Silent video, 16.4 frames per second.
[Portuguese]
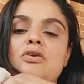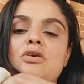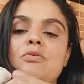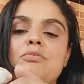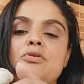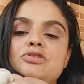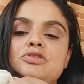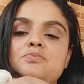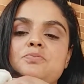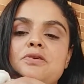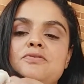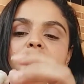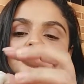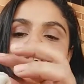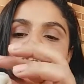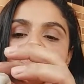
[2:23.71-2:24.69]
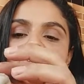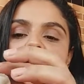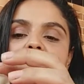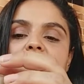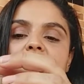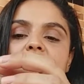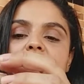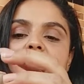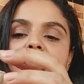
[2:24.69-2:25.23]
Como eu disse para você já
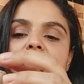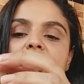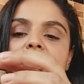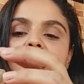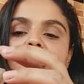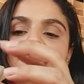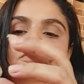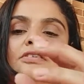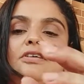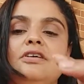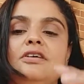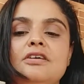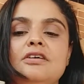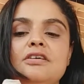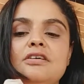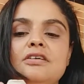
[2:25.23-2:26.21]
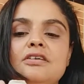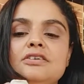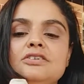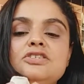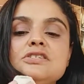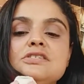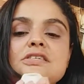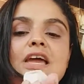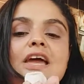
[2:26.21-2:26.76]
ir
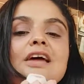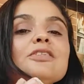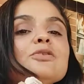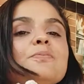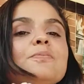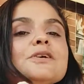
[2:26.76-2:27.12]
dizendo